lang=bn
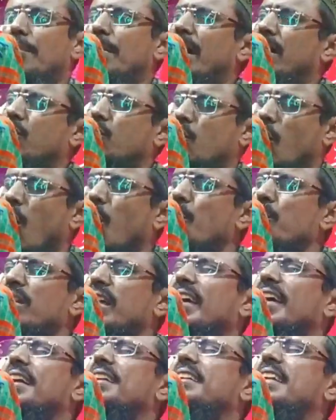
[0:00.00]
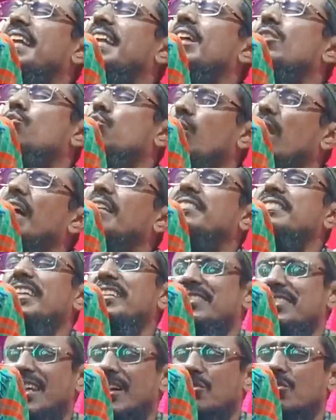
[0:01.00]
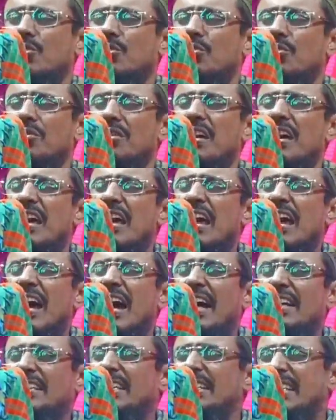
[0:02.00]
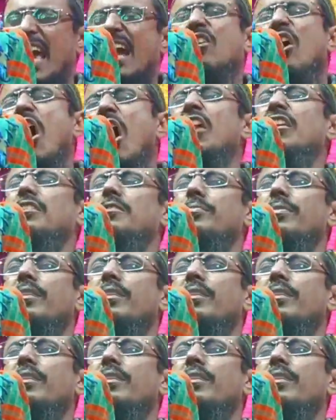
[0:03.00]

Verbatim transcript: আমার কমটাকে টেনে তোলার চেষ্টা করুন আজকে দেখুন